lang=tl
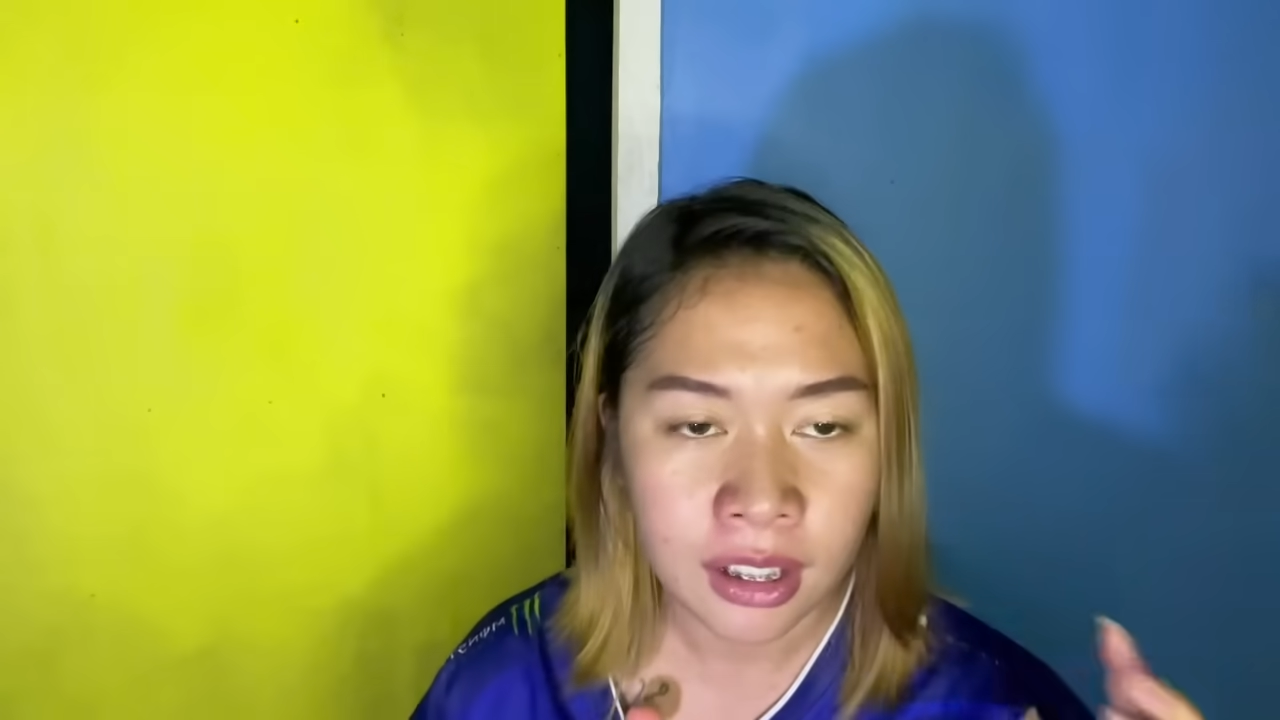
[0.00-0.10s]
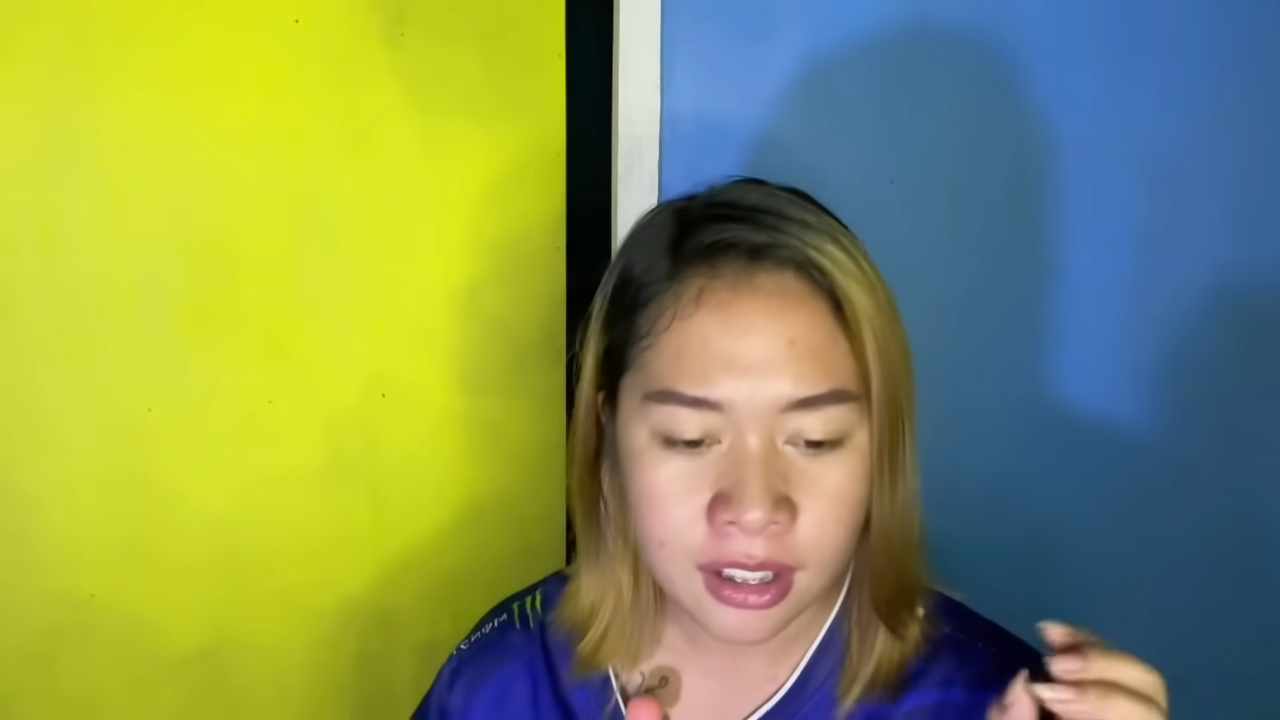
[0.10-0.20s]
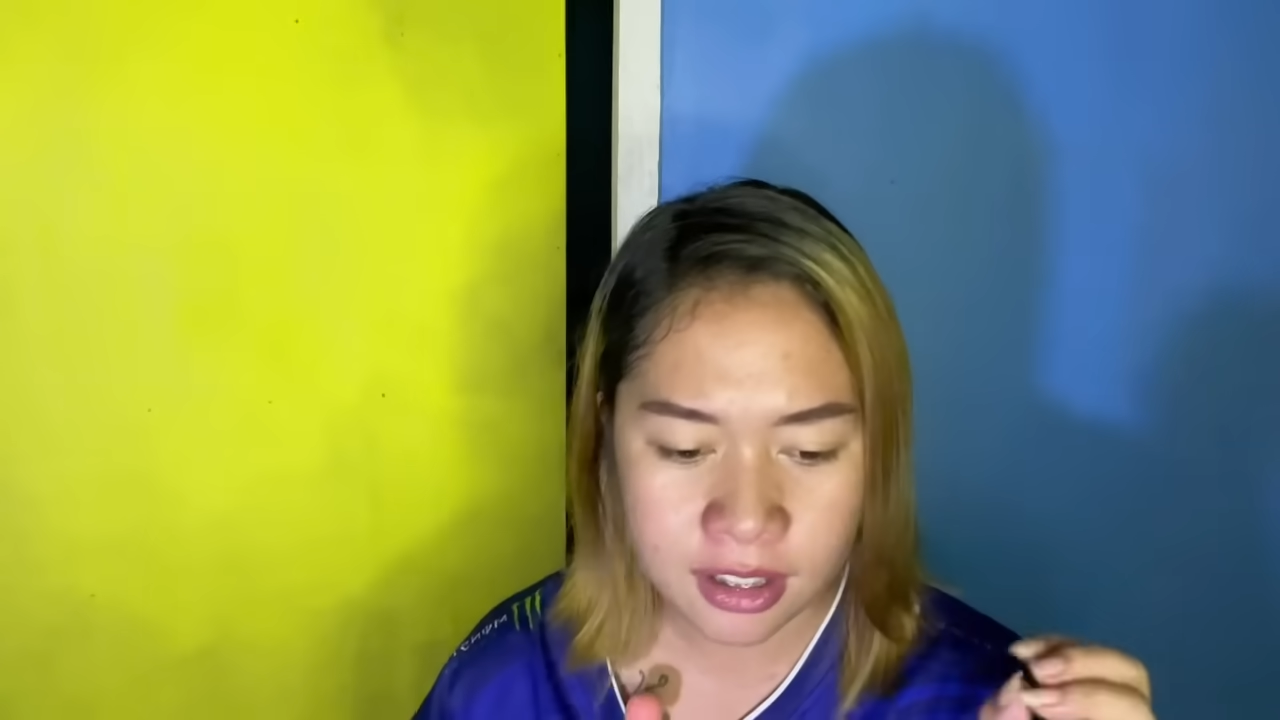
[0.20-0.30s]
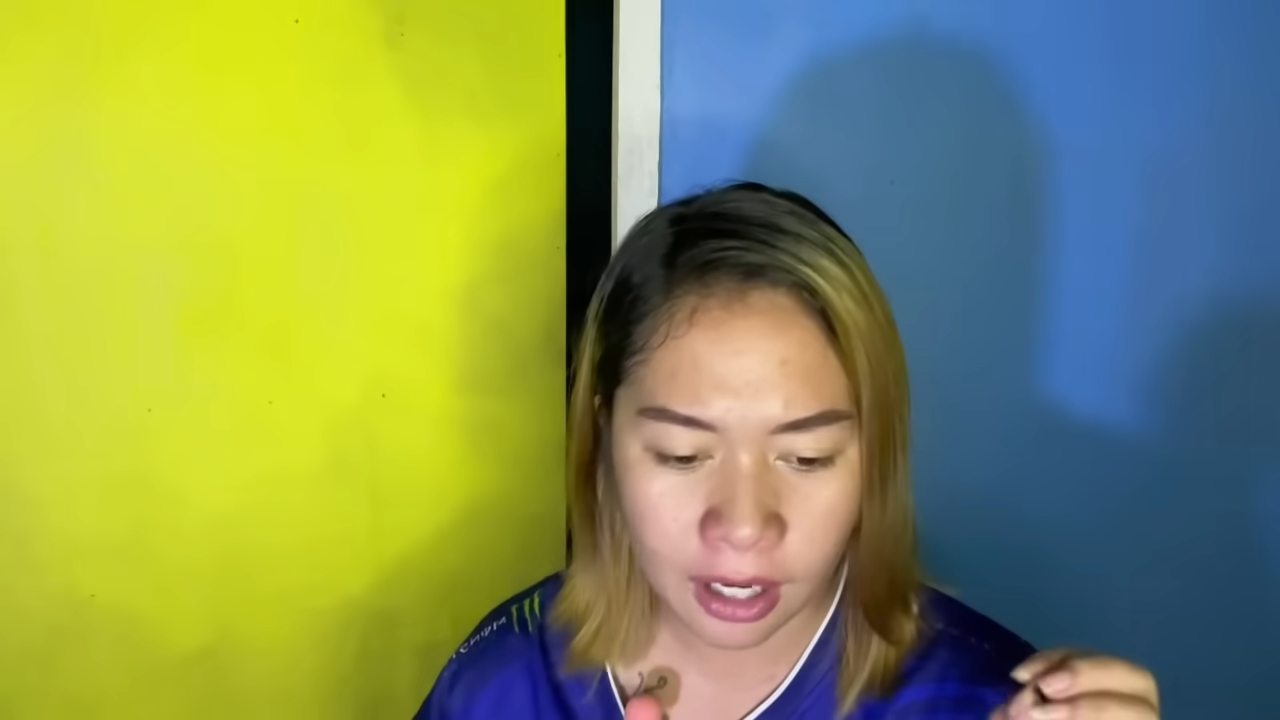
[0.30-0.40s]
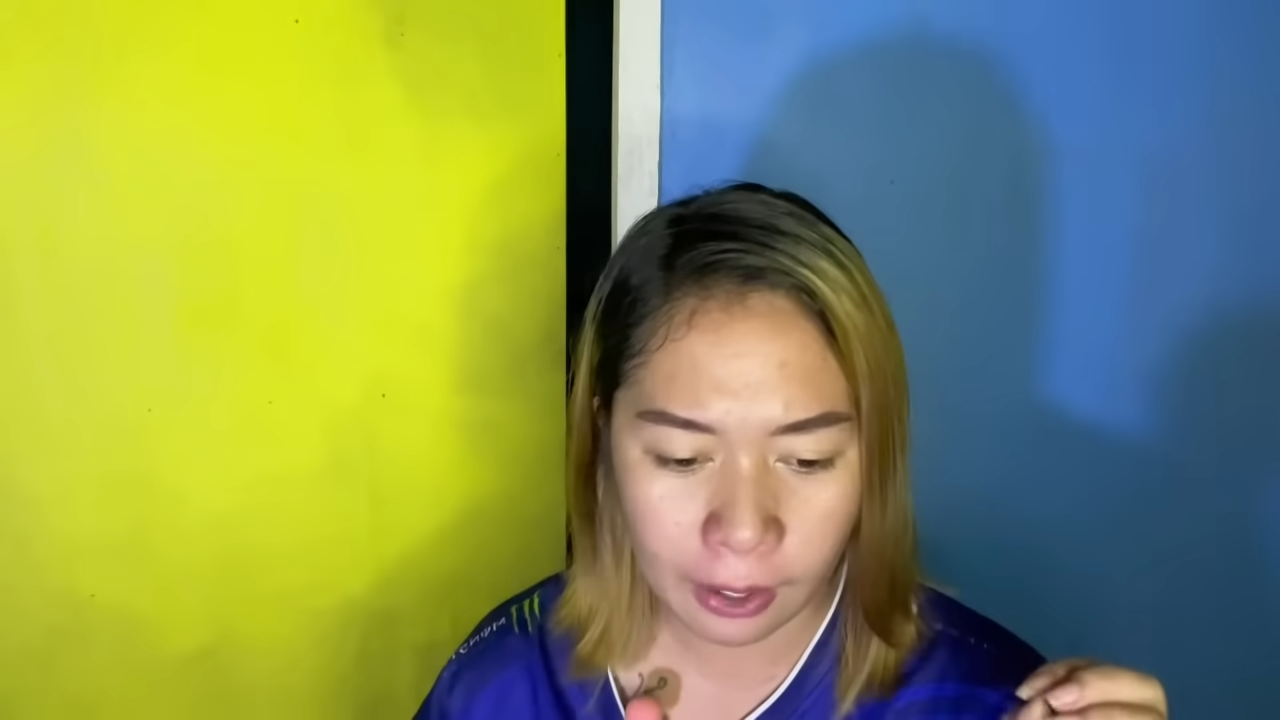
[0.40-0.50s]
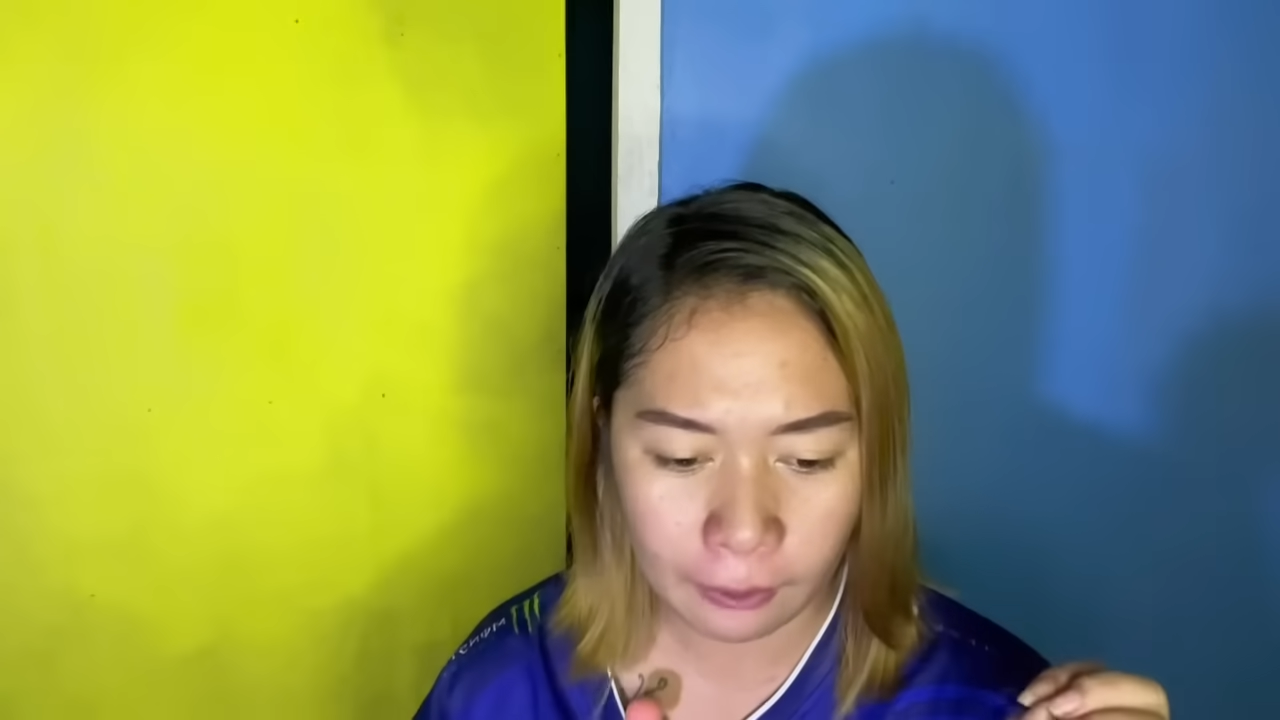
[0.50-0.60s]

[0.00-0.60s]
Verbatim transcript: sa